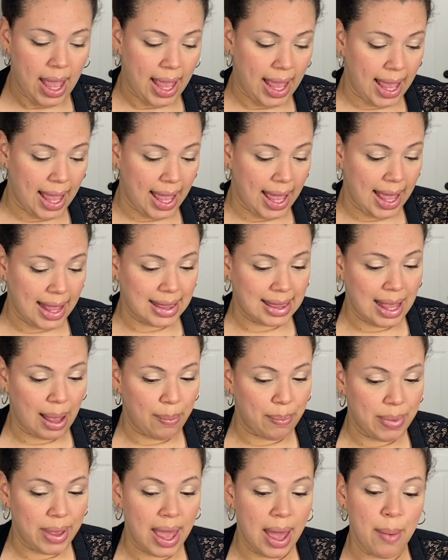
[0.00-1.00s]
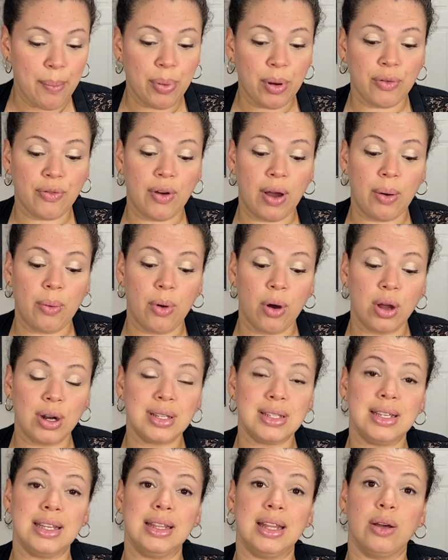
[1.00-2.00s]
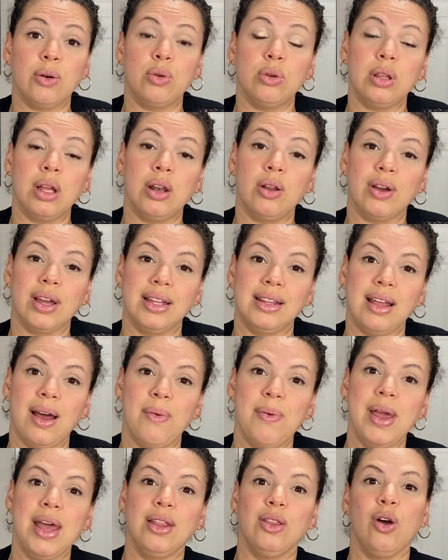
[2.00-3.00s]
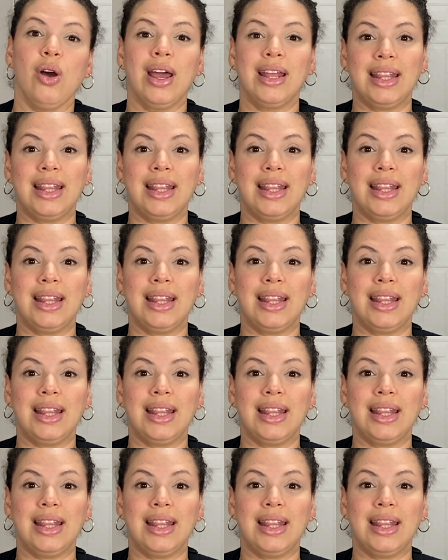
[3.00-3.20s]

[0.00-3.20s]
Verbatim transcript: Eh, también, por favor, si te gusta lo que estás viendo,